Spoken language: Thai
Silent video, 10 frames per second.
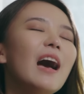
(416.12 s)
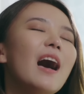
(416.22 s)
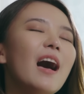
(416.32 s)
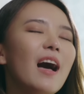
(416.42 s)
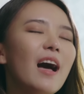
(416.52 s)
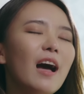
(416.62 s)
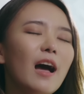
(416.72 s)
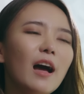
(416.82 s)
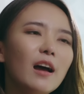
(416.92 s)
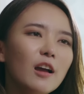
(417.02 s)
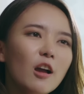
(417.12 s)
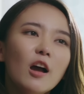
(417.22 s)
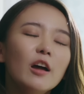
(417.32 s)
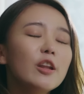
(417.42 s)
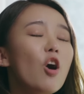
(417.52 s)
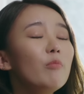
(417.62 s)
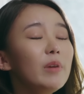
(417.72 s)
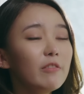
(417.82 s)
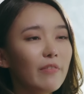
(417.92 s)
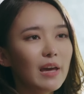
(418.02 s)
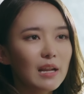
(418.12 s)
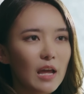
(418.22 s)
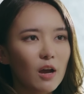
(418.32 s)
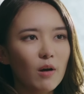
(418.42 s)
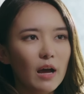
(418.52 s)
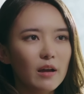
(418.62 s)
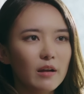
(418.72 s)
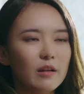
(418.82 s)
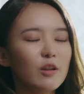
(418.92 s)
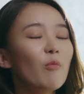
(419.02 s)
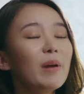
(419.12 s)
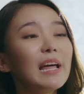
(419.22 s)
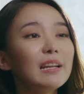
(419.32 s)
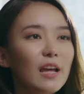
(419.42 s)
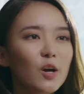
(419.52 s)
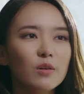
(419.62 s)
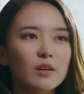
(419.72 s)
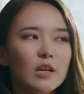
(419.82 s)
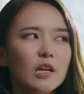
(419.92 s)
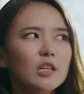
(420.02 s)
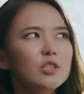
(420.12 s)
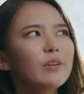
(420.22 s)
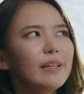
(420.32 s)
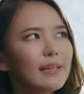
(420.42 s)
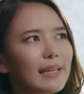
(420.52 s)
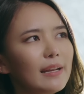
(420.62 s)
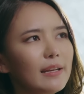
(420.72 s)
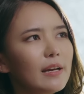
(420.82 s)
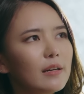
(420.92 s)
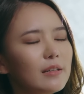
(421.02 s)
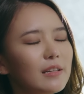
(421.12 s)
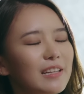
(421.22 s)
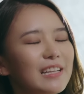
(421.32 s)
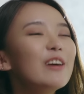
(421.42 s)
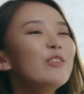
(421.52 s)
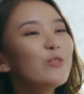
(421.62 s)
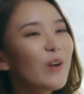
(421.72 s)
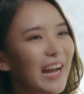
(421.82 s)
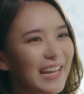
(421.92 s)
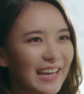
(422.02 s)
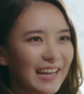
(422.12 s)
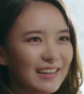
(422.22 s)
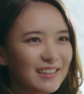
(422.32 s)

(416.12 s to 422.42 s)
ค่ะ น้องมีแฟนแล้วอ่ะ น้องไม่แลดแล้ว ส่วนอีตัสเนี่ย เดี๋ยวดูให้เอง